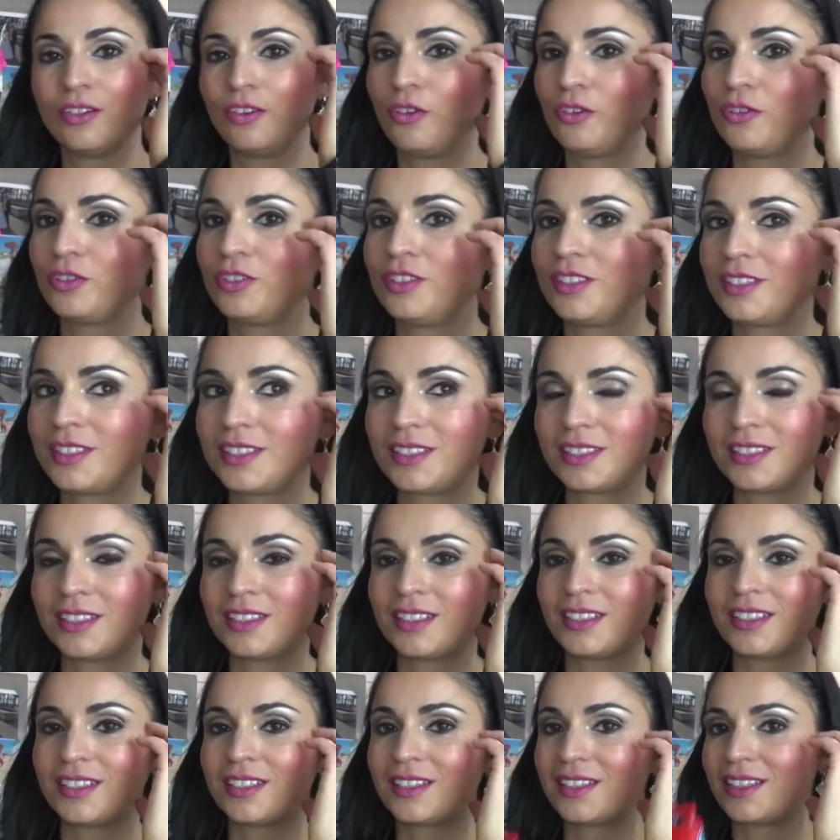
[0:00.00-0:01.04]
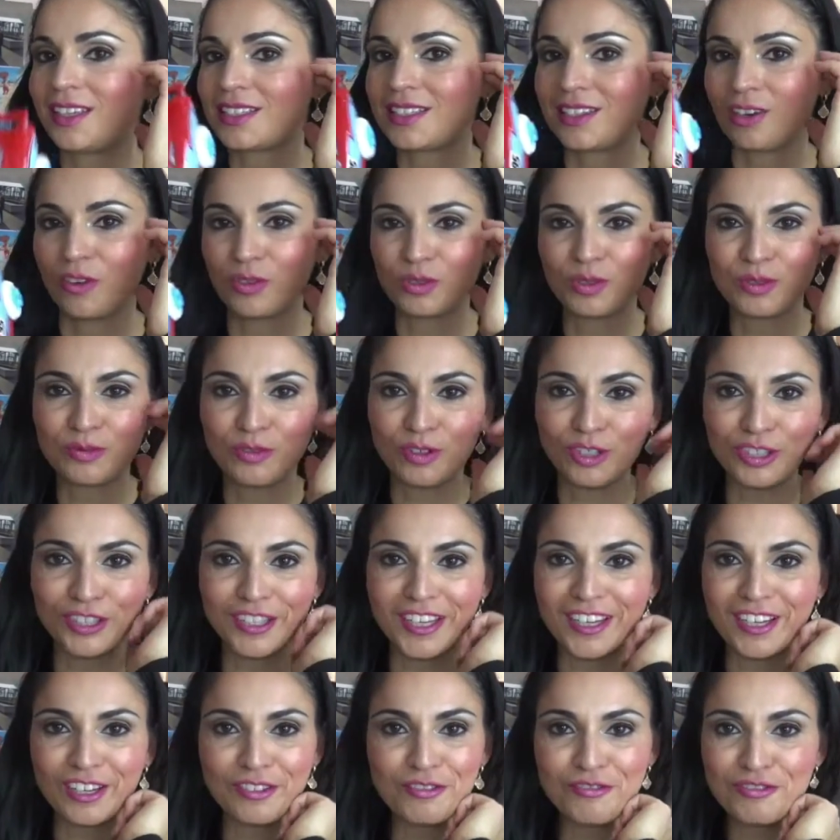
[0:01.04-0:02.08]
und äh, das Auto wollte
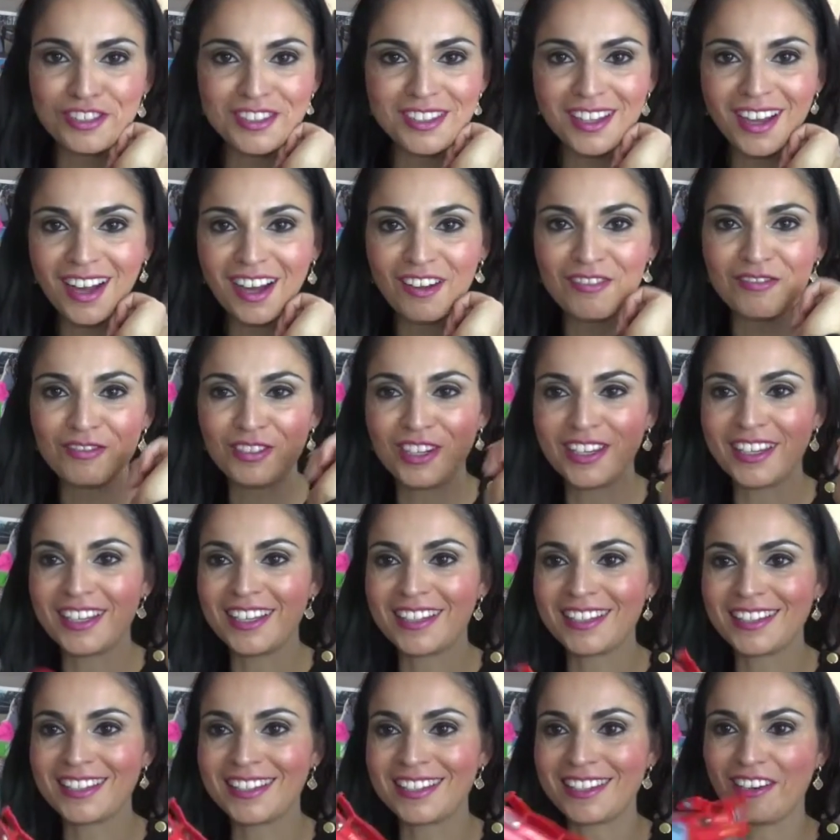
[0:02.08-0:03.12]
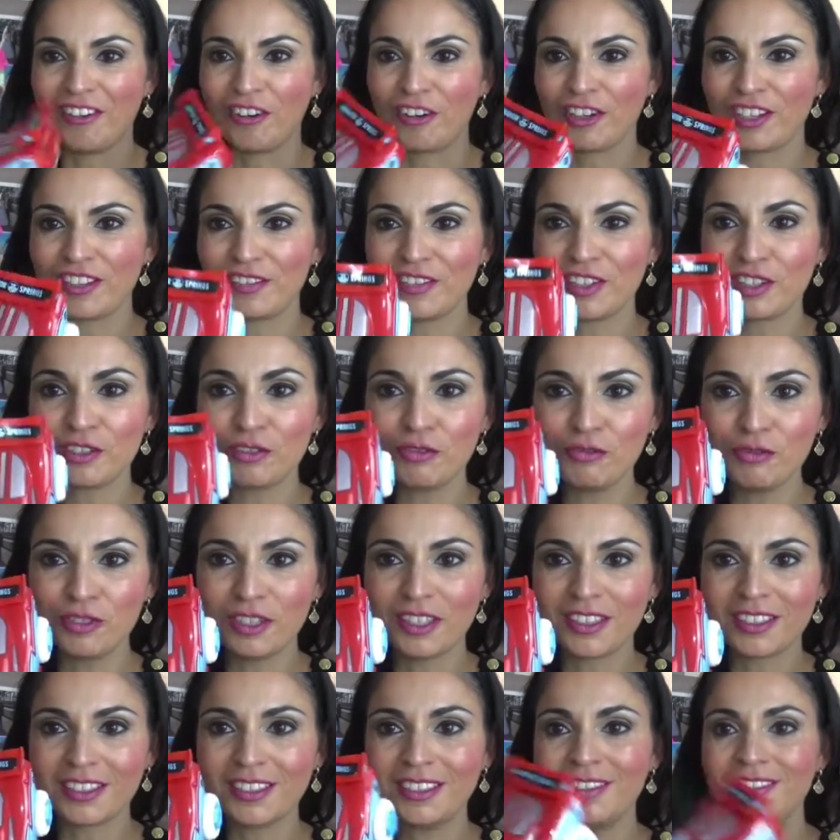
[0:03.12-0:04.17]
er natürlich haben, weil es ist ja auch irgendwie
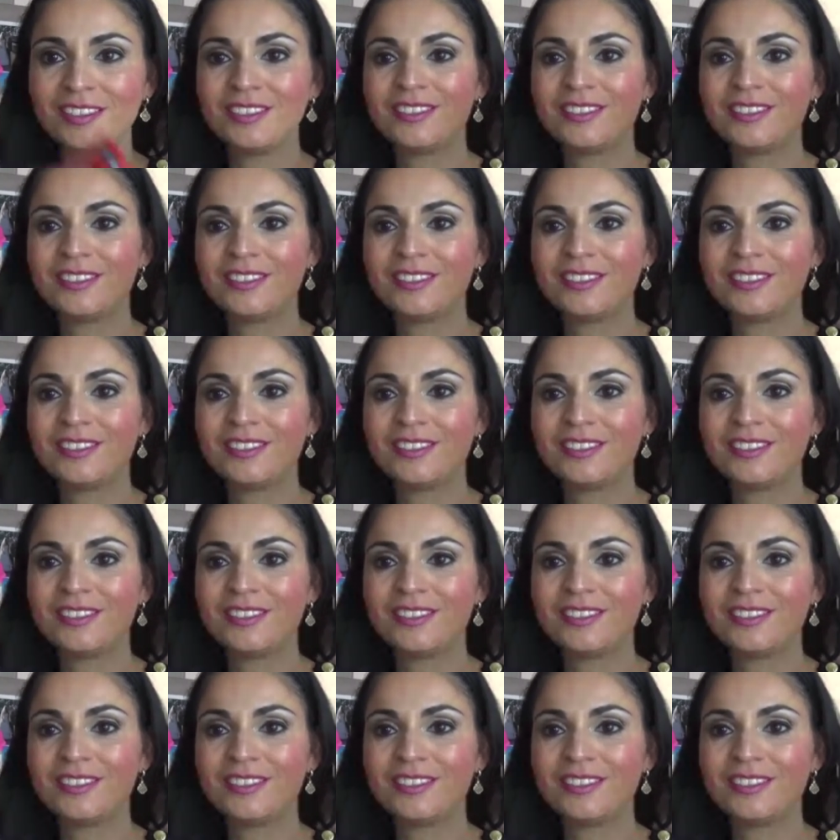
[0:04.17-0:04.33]
cool, ne?